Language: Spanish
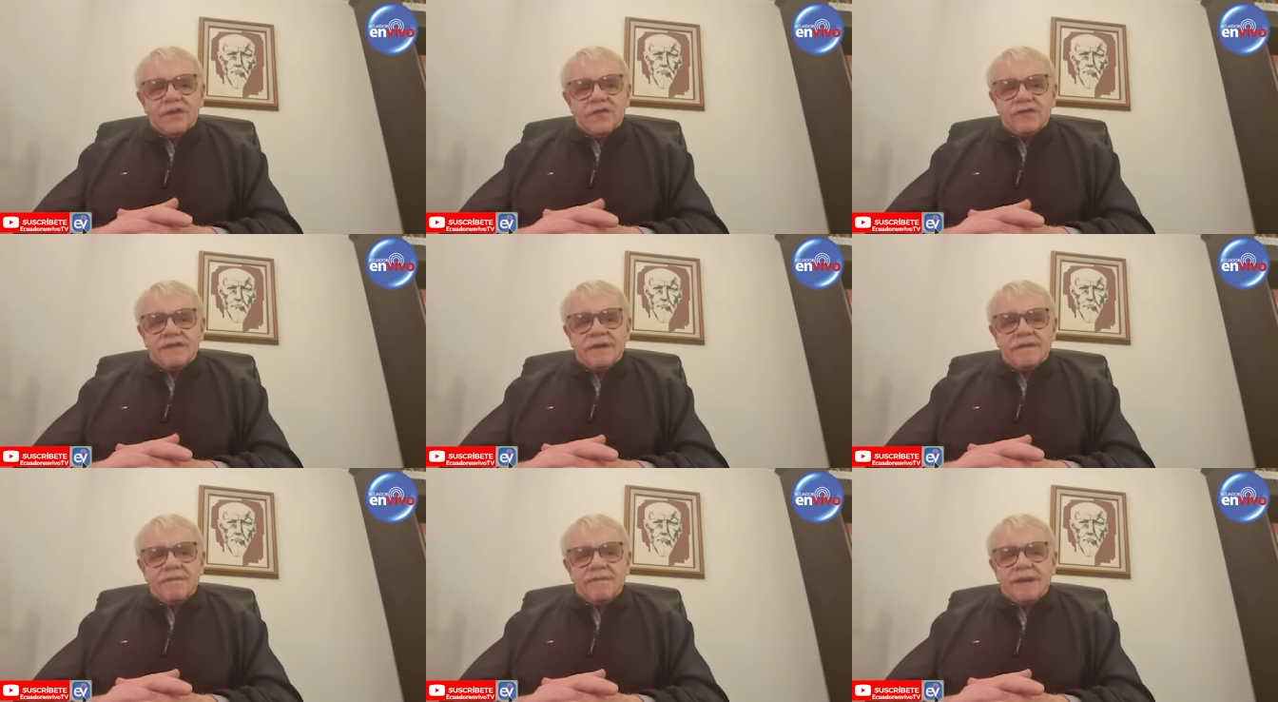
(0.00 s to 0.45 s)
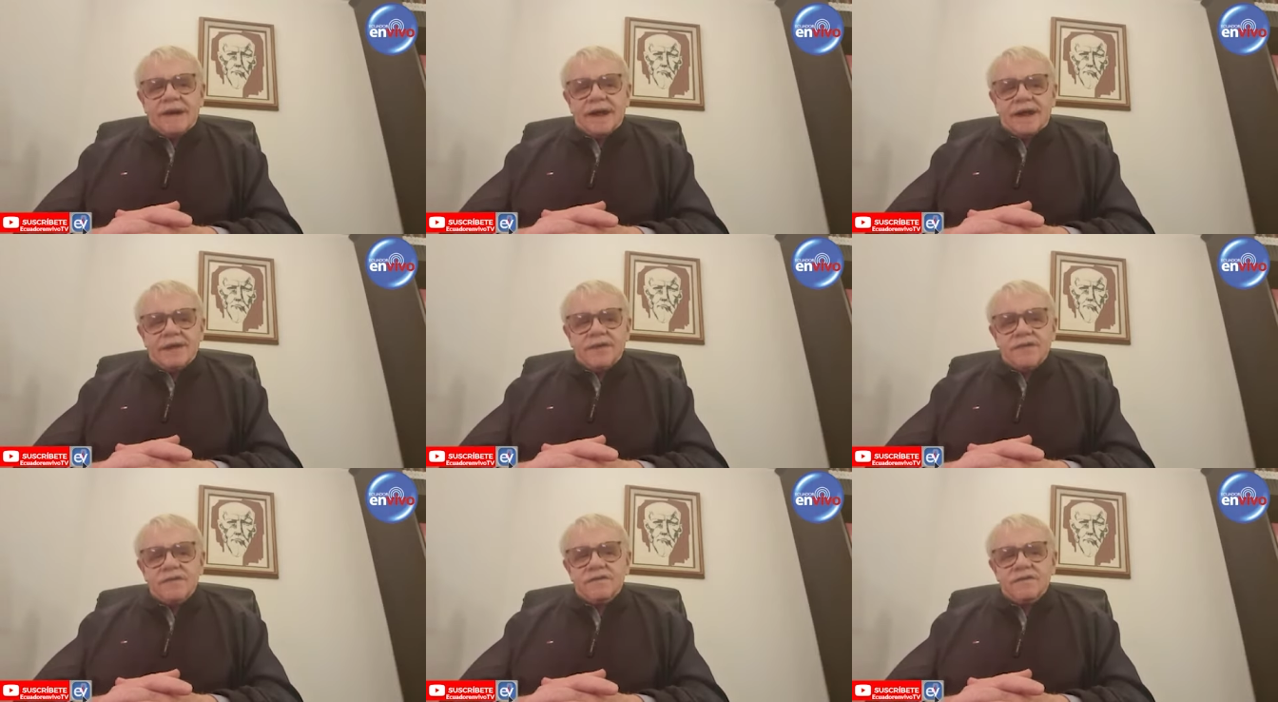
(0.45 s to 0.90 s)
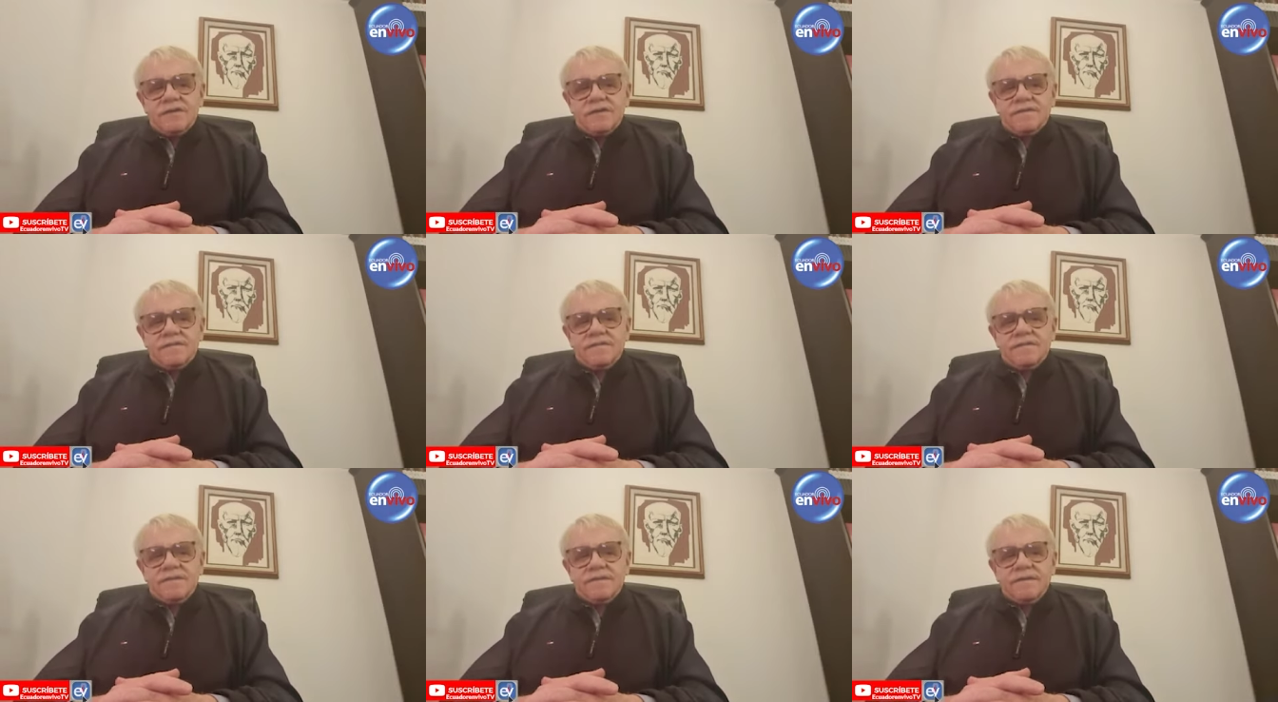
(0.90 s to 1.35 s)
los templarios
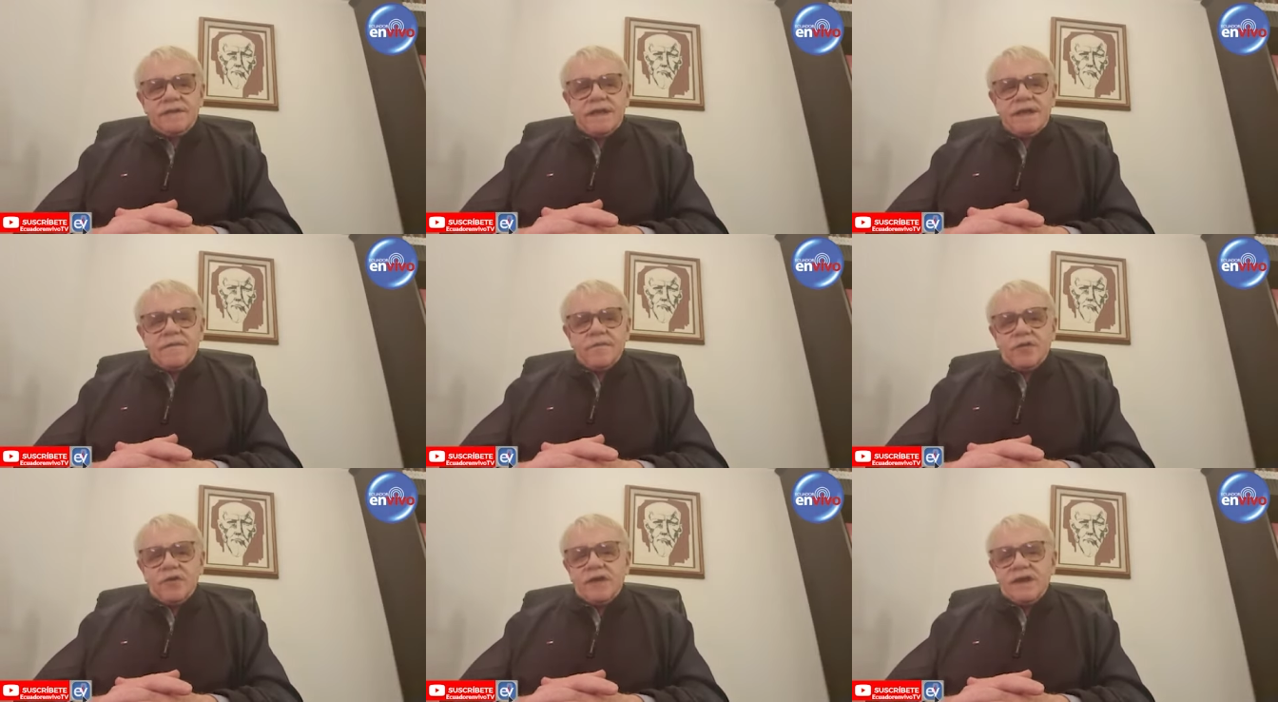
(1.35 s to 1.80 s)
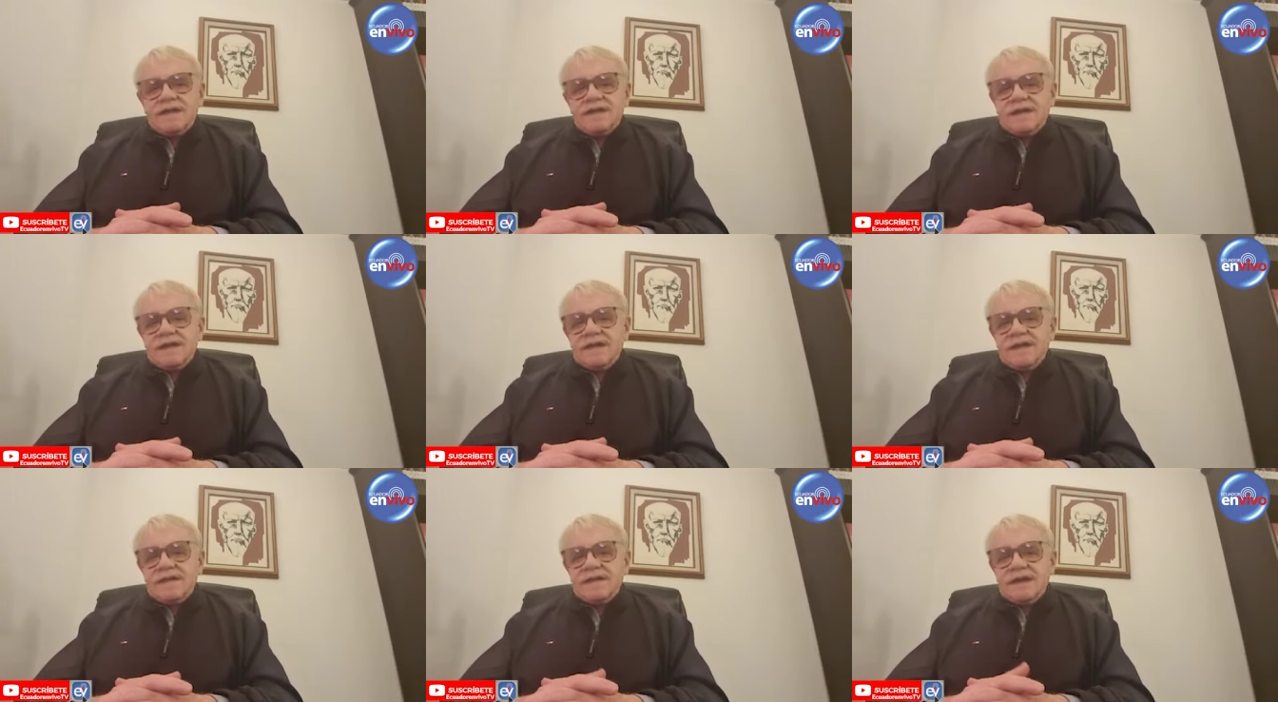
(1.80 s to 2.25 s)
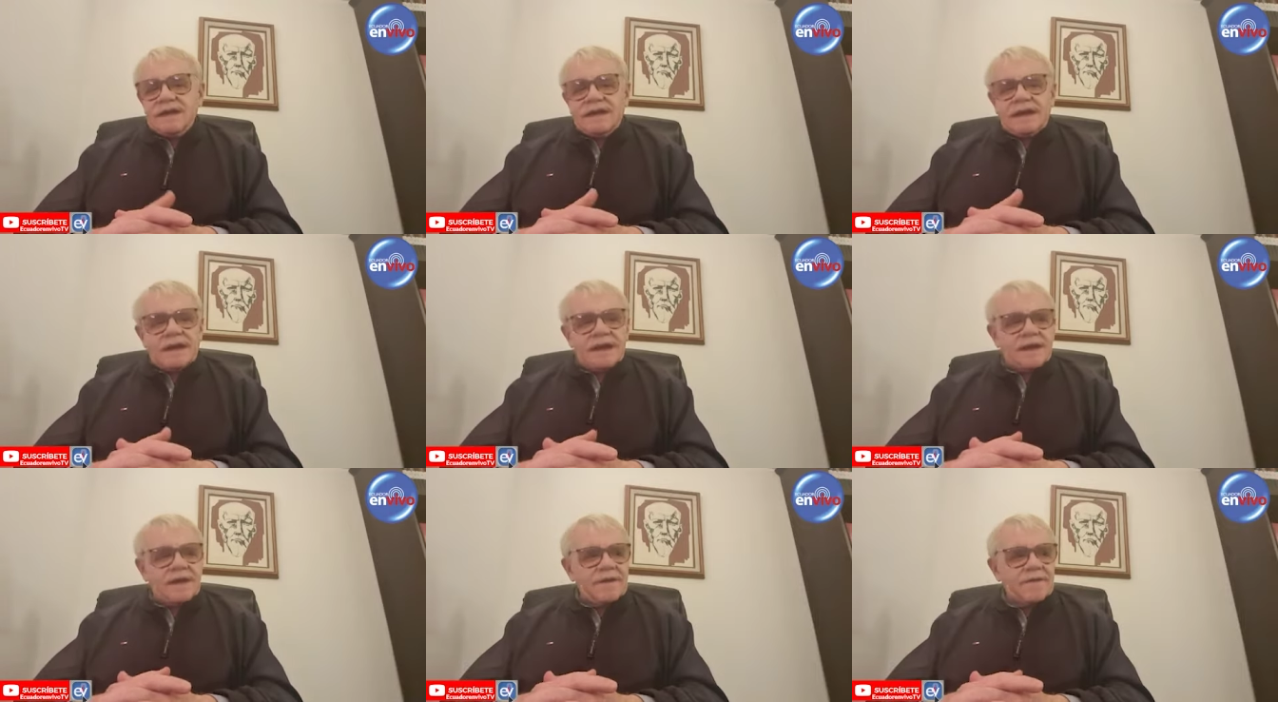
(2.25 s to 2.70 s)
porque se dice
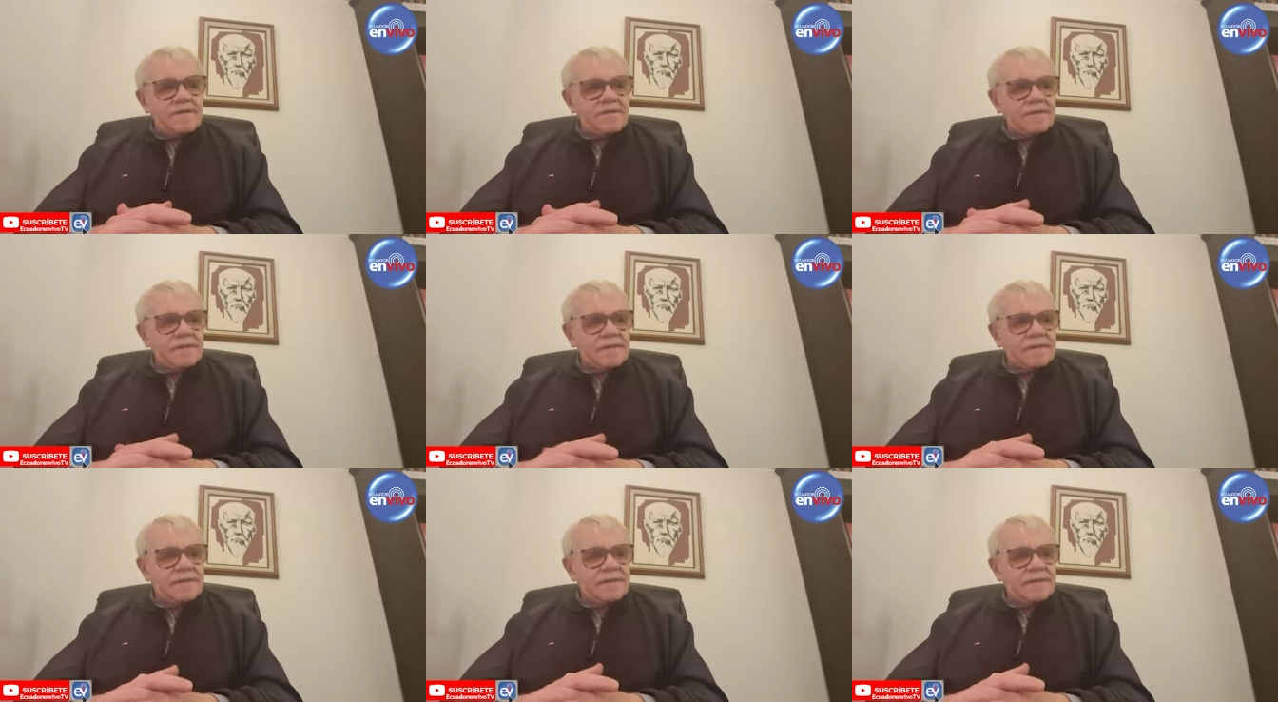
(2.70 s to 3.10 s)
que